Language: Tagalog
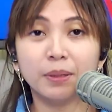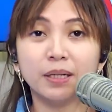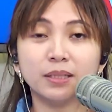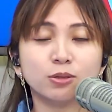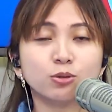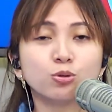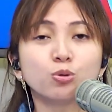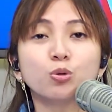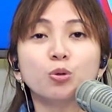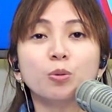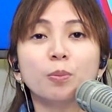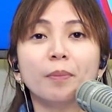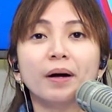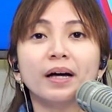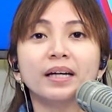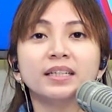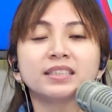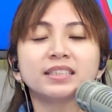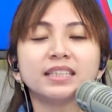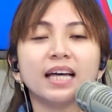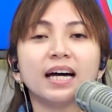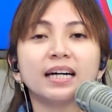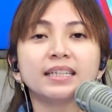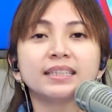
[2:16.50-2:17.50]
But two
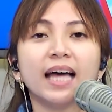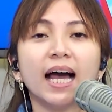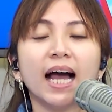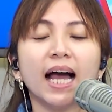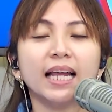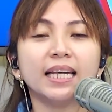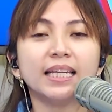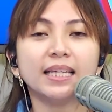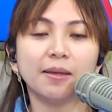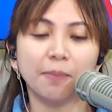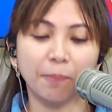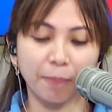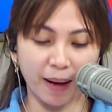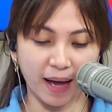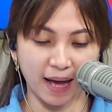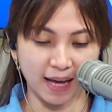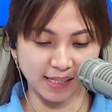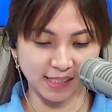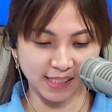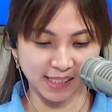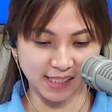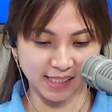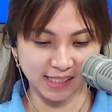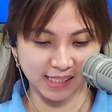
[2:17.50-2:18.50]
months ang
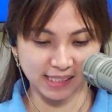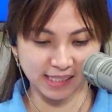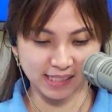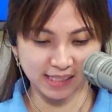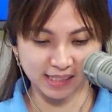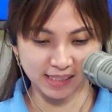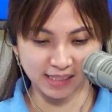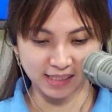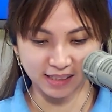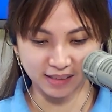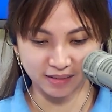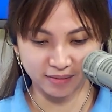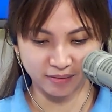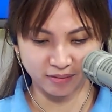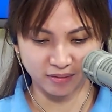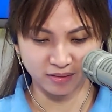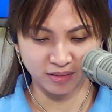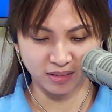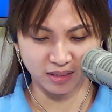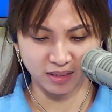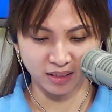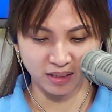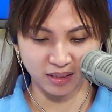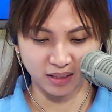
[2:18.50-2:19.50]
nakalipas.
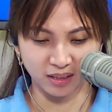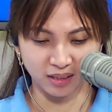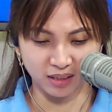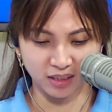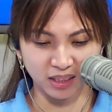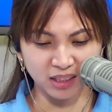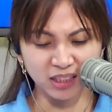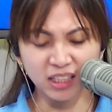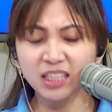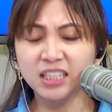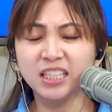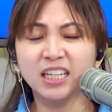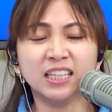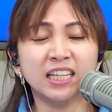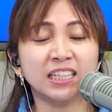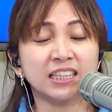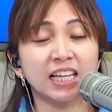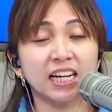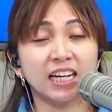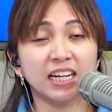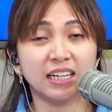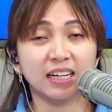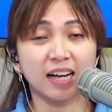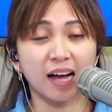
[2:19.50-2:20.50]
Hindi niya na
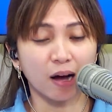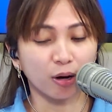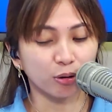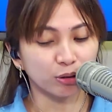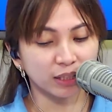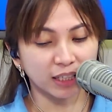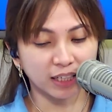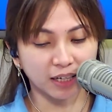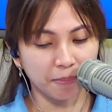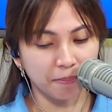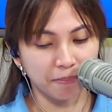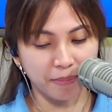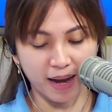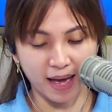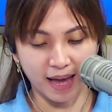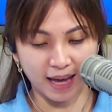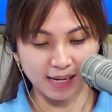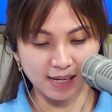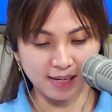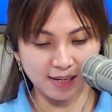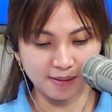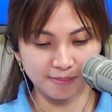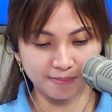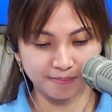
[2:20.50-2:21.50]
talaga ako ni-reply.
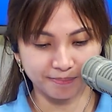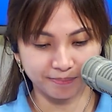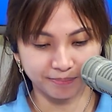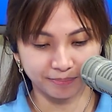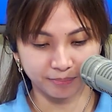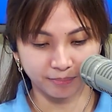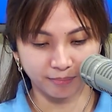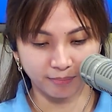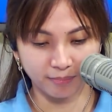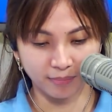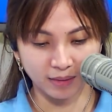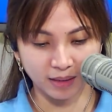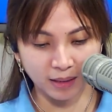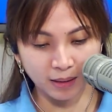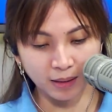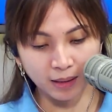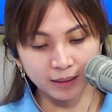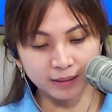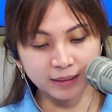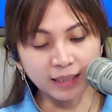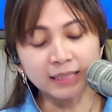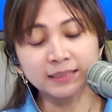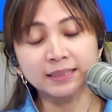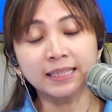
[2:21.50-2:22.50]

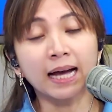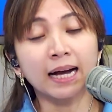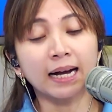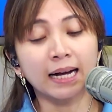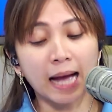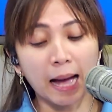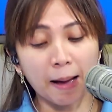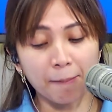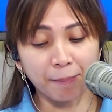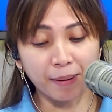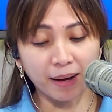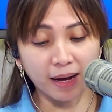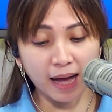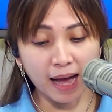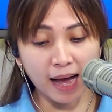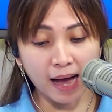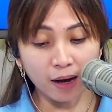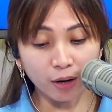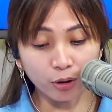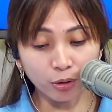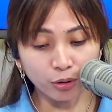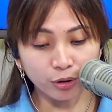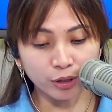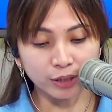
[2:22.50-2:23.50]
Nagtangka pa nga
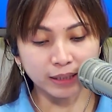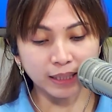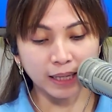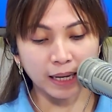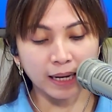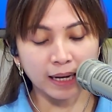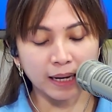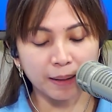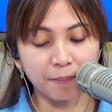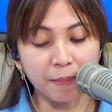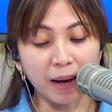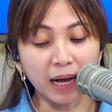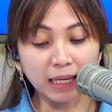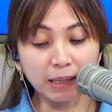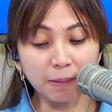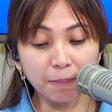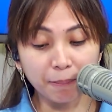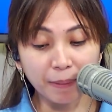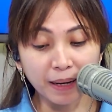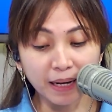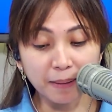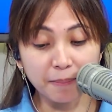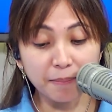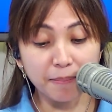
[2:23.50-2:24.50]
ako na
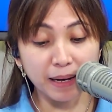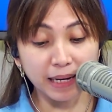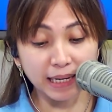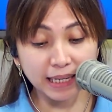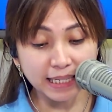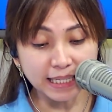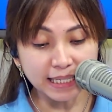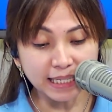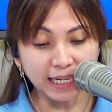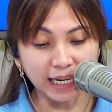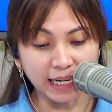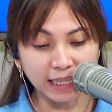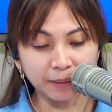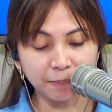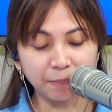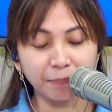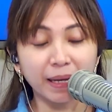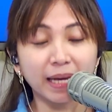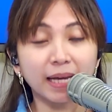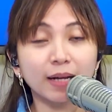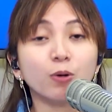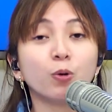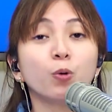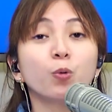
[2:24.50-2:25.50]
makipagbalikan
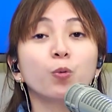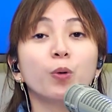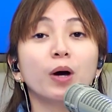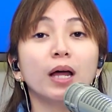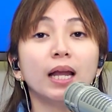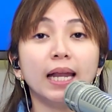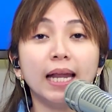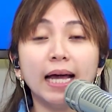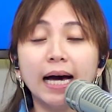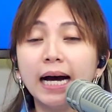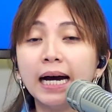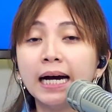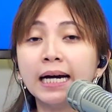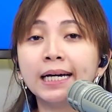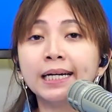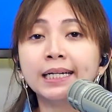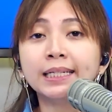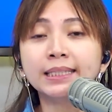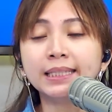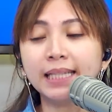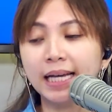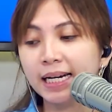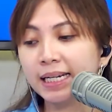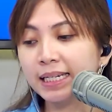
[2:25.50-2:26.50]
pero
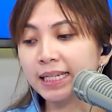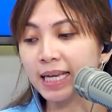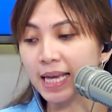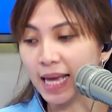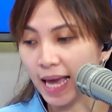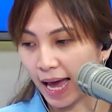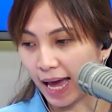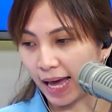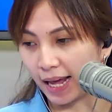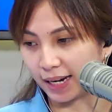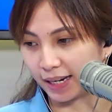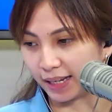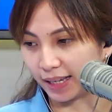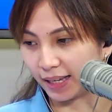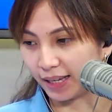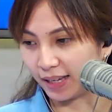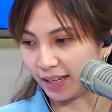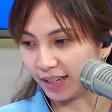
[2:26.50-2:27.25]
walang nangyari.